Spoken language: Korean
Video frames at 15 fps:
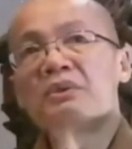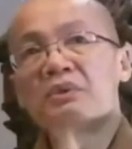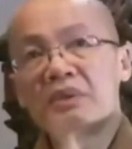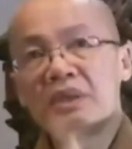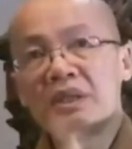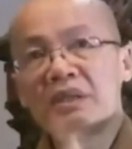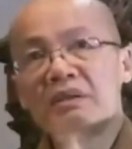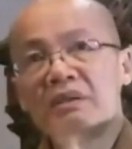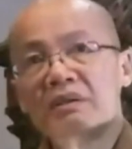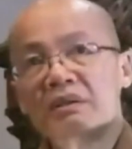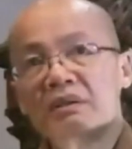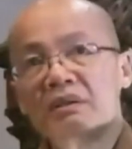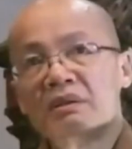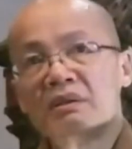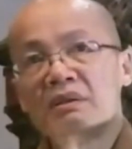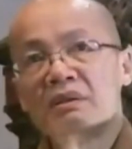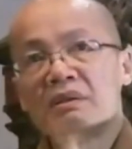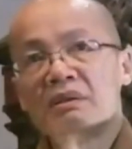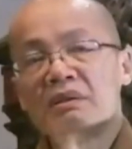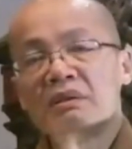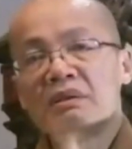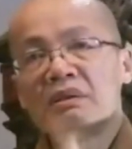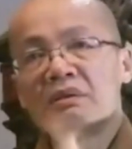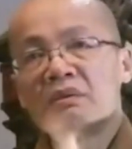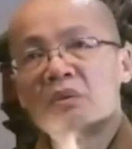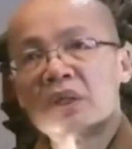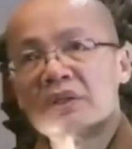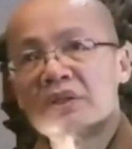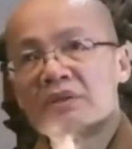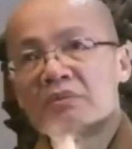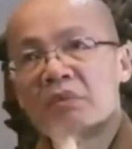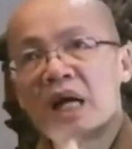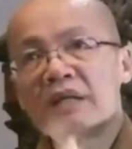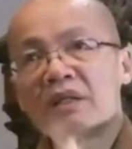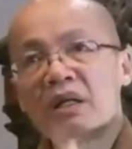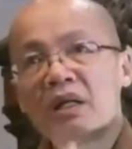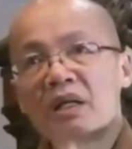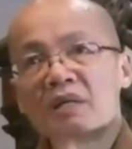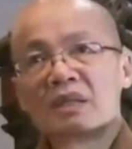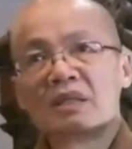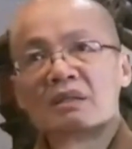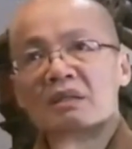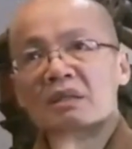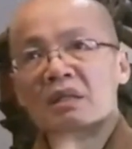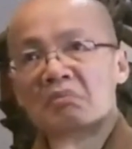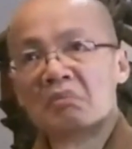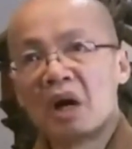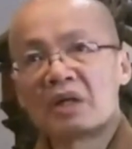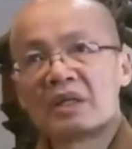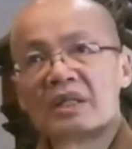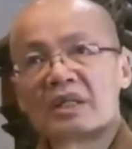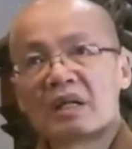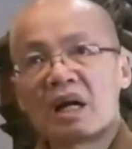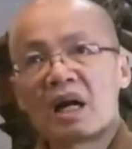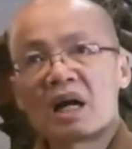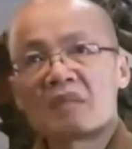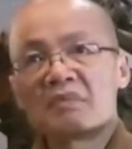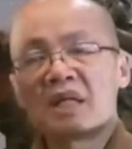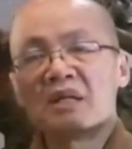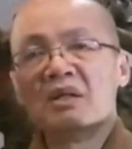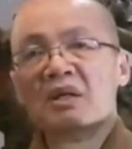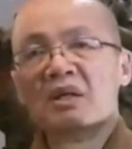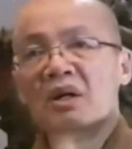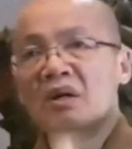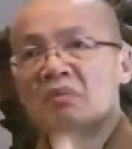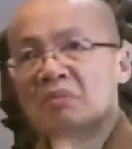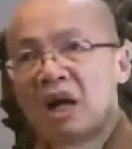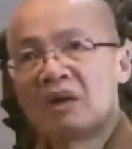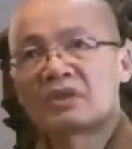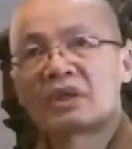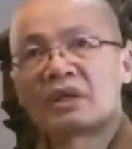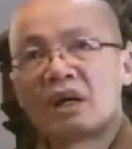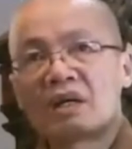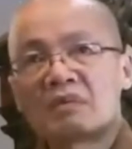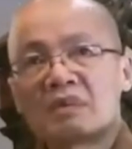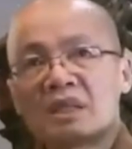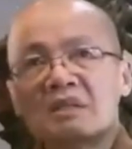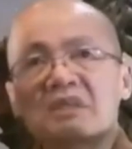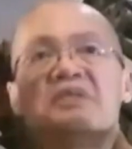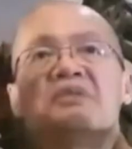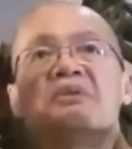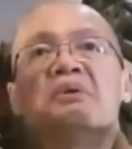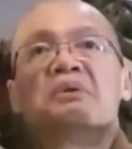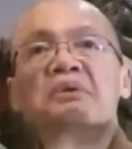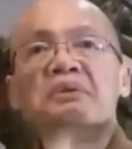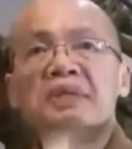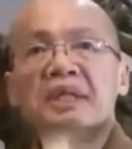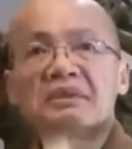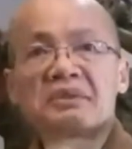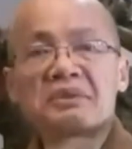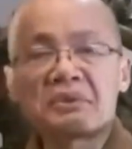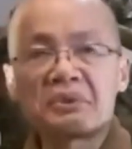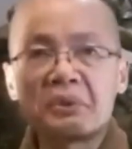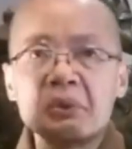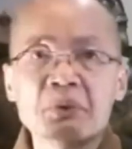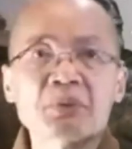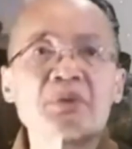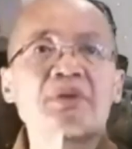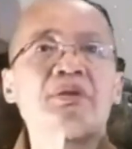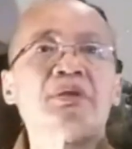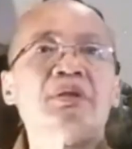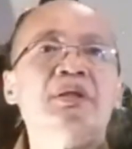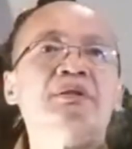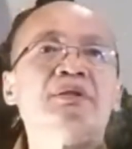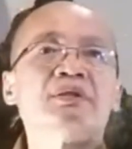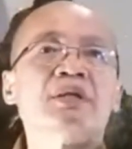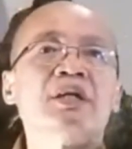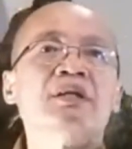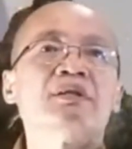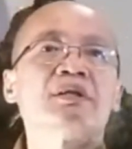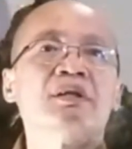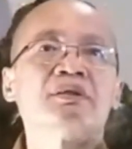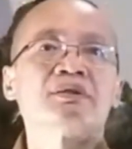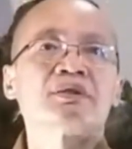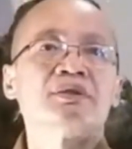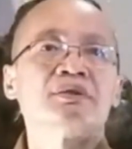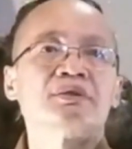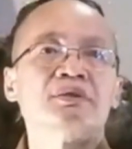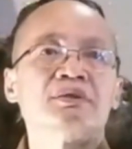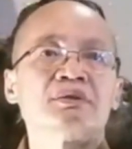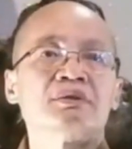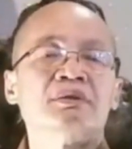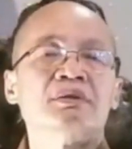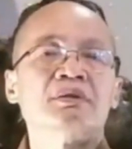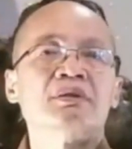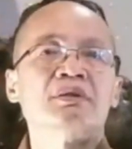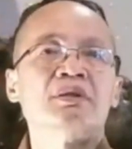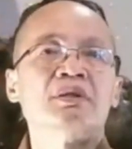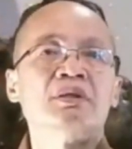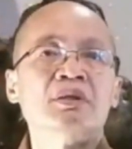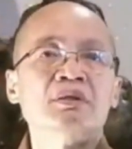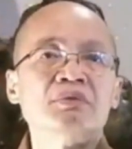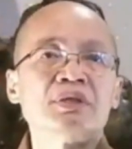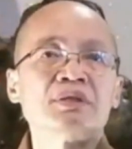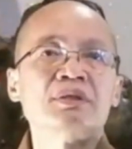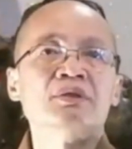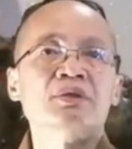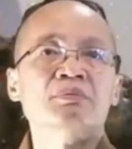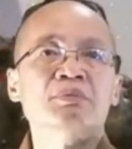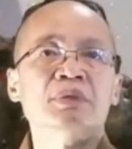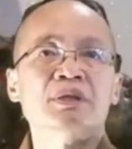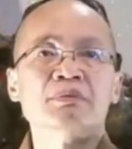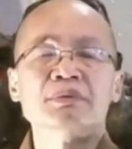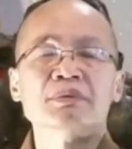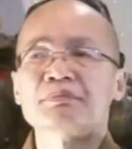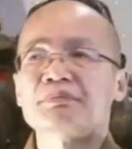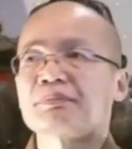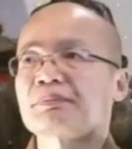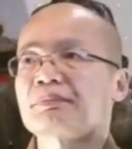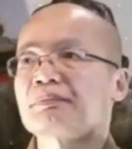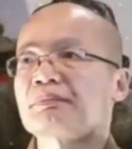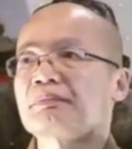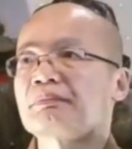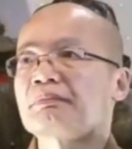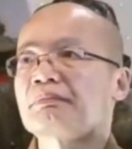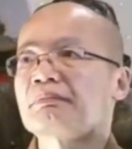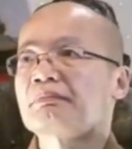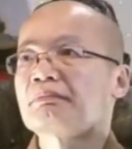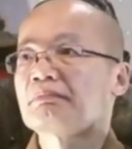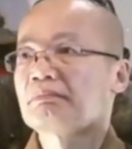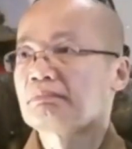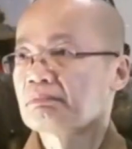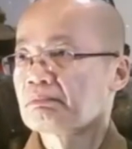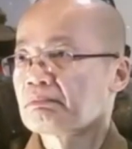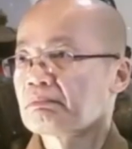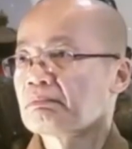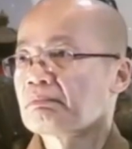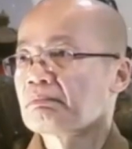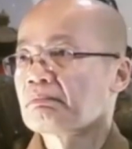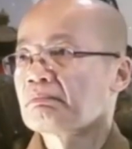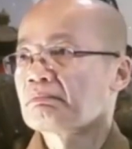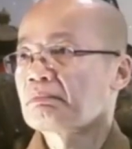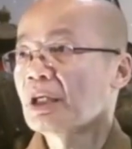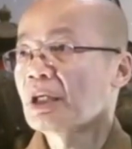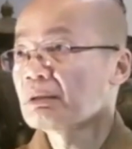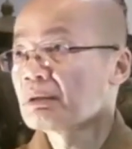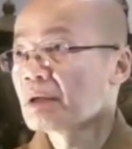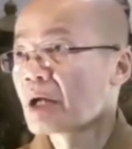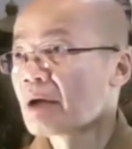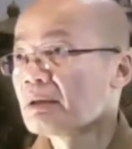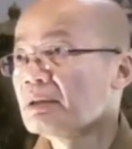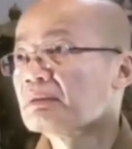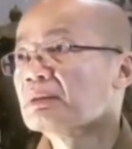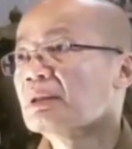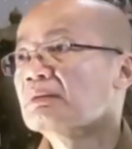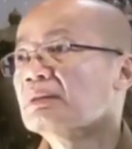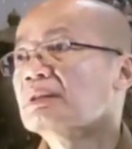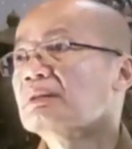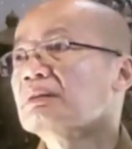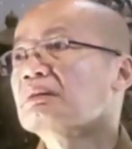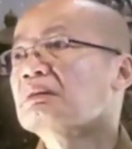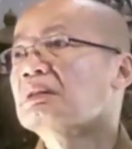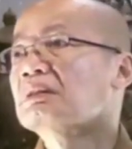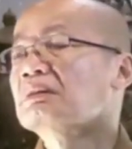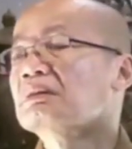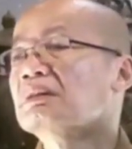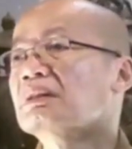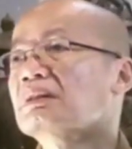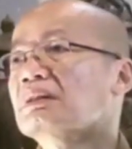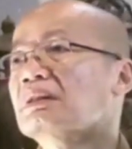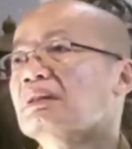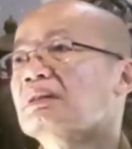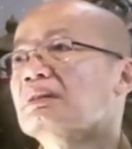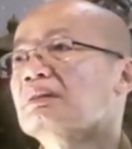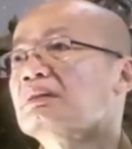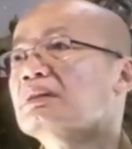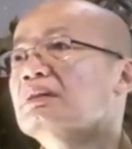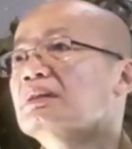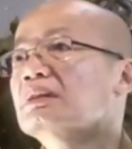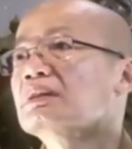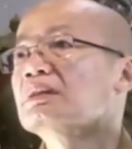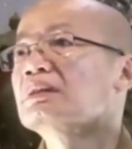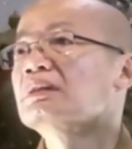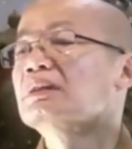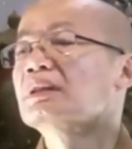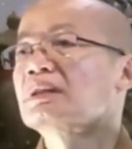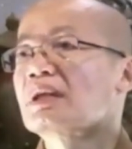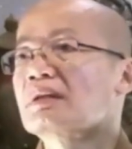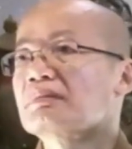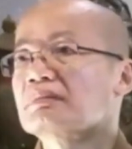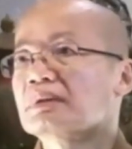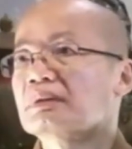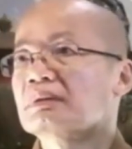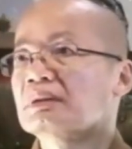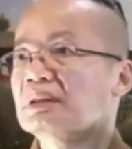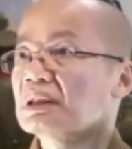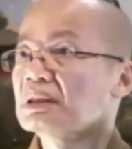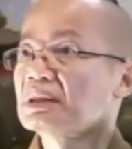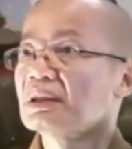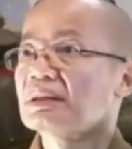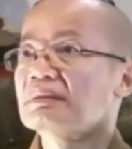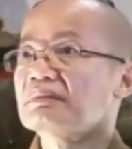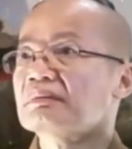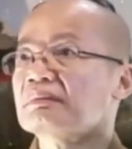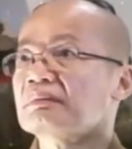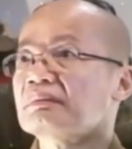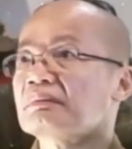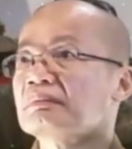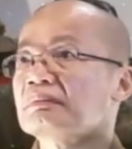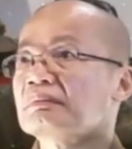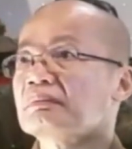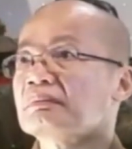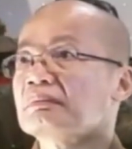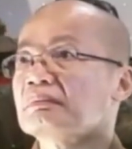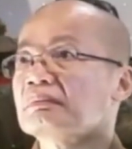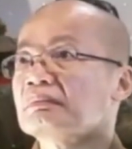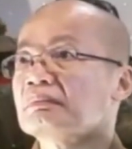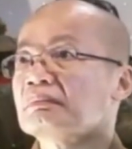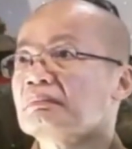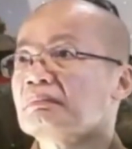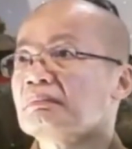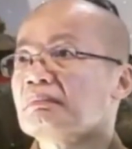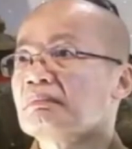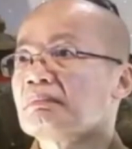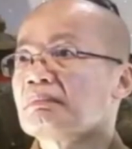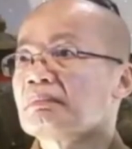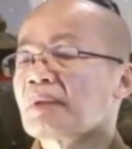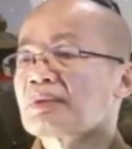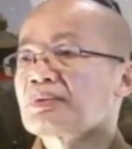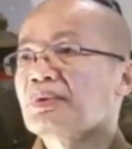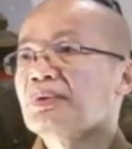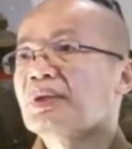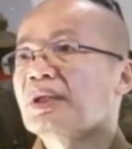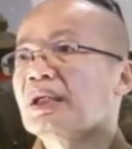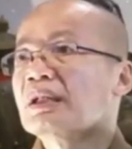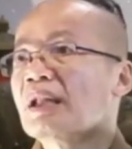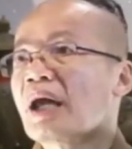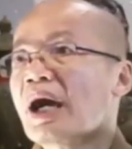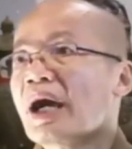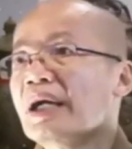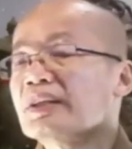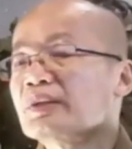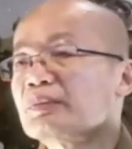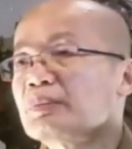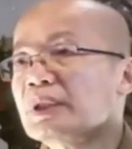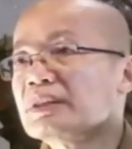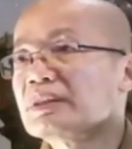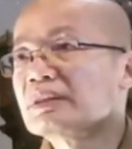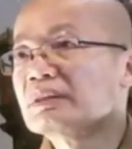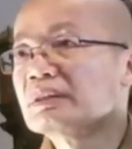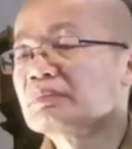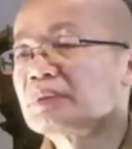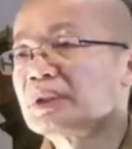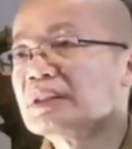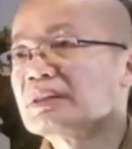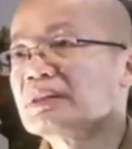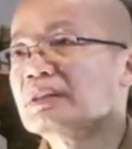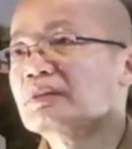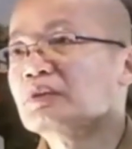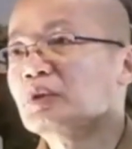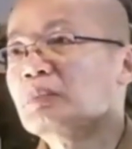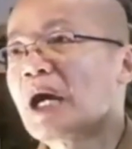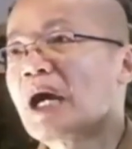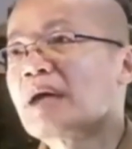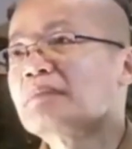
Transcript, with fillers: 고는 몸, 색법에 대한 집착으로 일어납니다. 반면에 마음에 대한 집착은 난을 일으킵니다. 색법은 육군과 육진입니다. 눈은 형태를 보고, 귀는 소리를 듣고, 코는 냄새를 맡고, 혀는 맛을 보고, 몸은 감촉을 느낍니다.